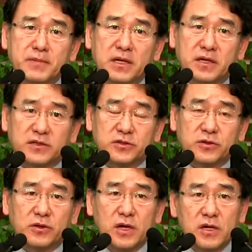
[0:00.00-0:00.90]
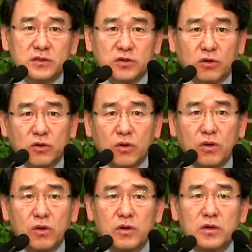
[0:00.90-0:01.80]
그래서
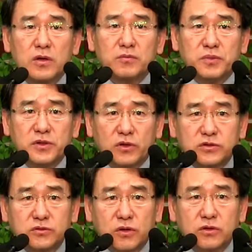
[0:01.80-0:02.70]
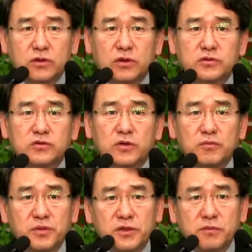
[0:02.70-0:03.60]
서로 밀어주고 끌어주고
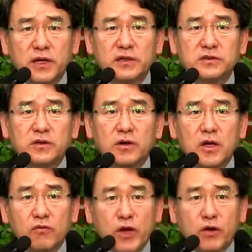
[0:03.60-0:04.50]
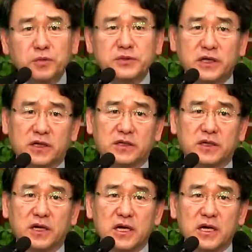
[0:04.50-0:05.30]
믿음 안에서 외롭지 않게